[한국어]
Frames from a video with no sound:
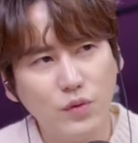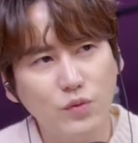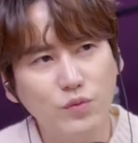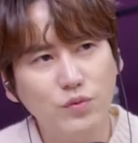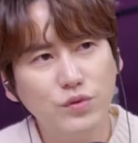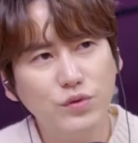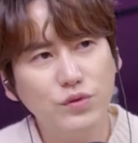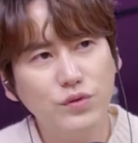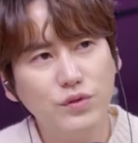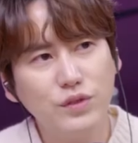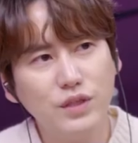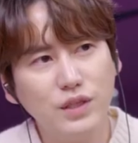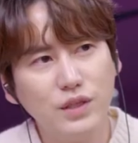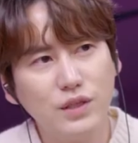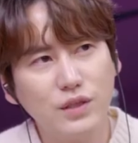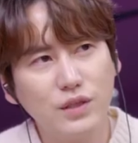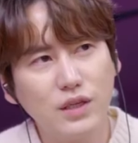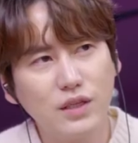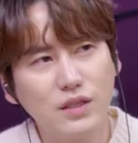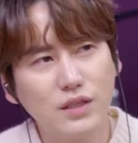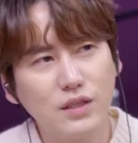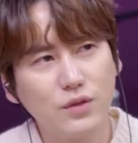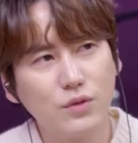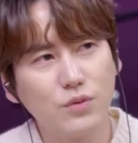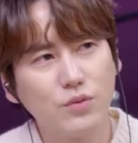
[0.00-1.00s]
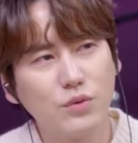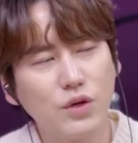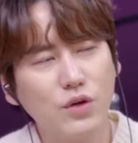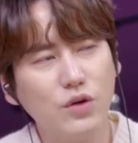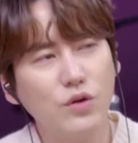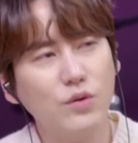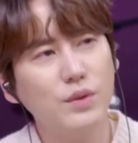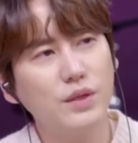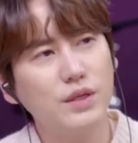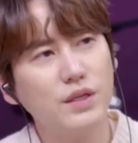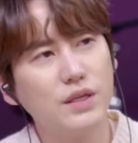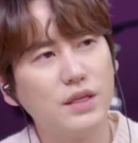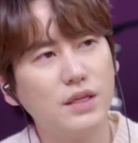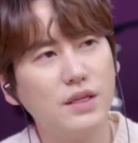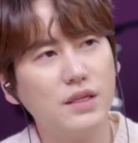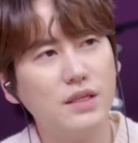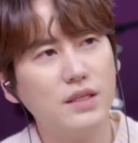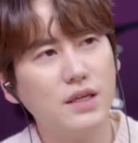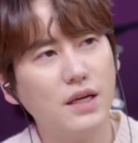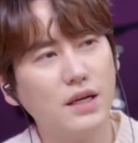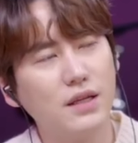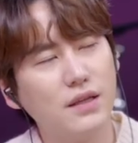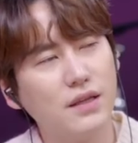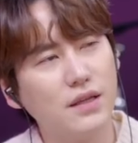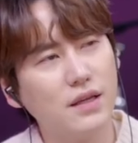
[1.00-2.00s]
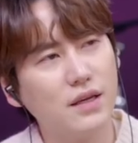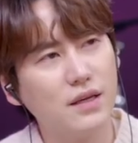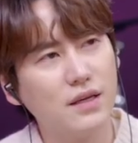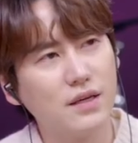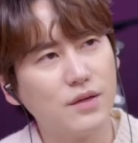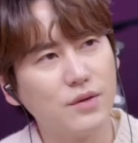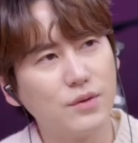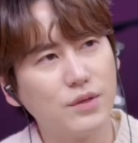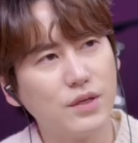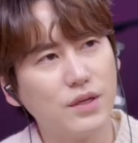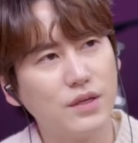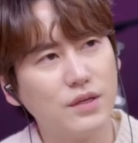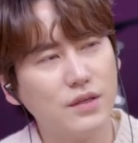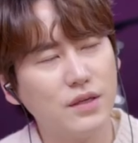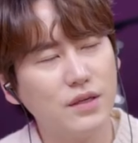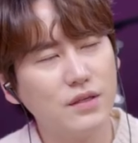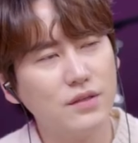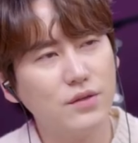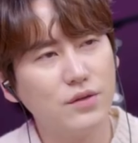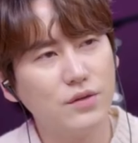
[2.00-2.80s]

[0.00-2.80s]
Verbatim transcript: 5분이 어, 사실 좀 처음에는 길지 않나라고 생각을